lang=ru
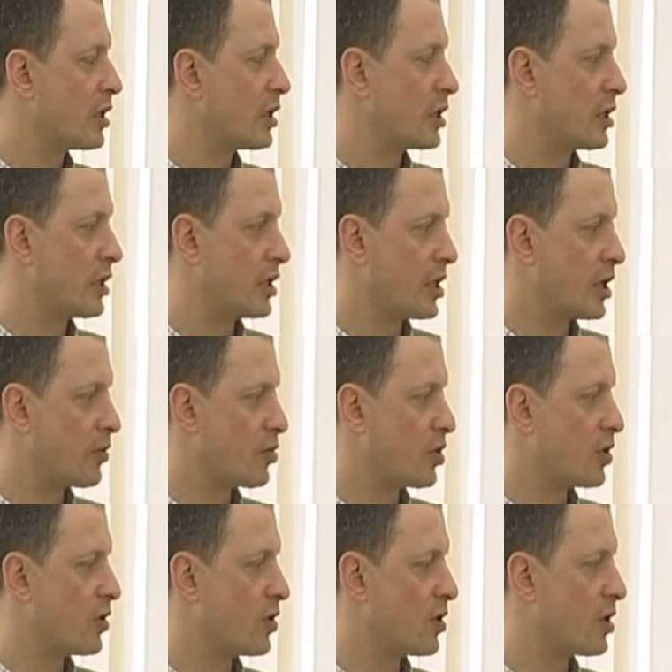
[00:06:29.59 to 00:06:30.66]
я
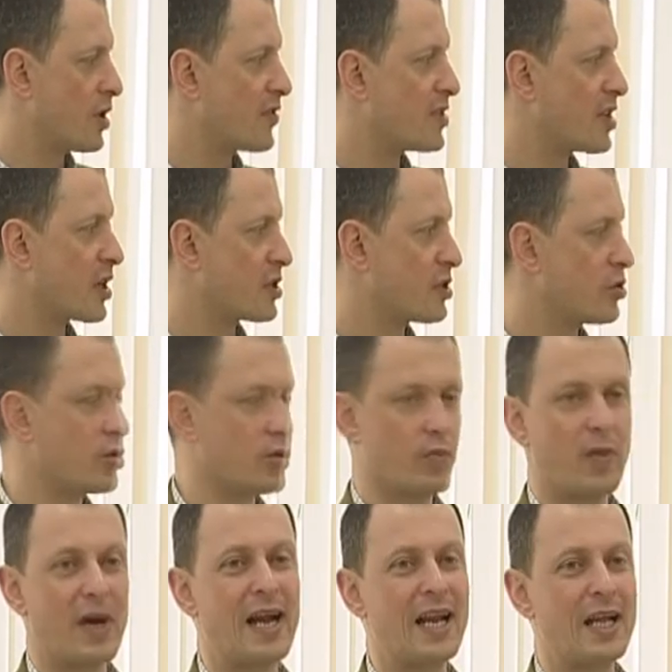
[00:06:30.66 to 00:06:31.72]
бы на всякий случай
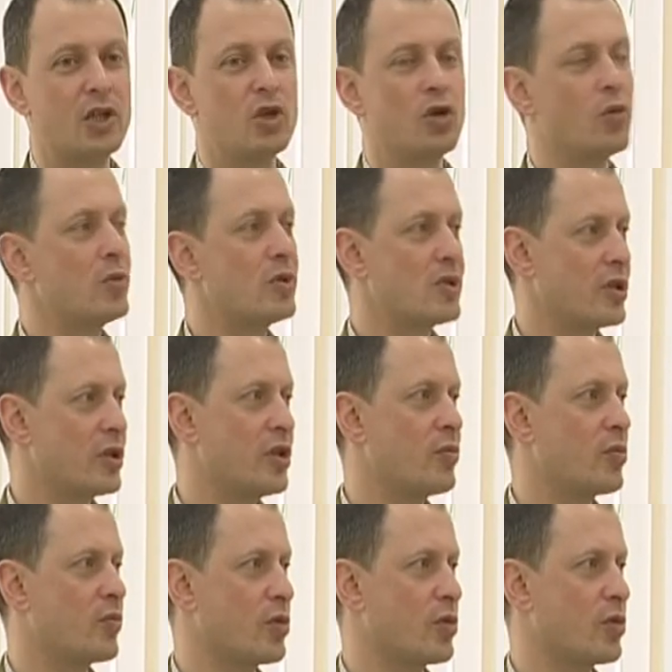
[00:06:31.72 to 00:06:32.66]
поглядывал бы за ними,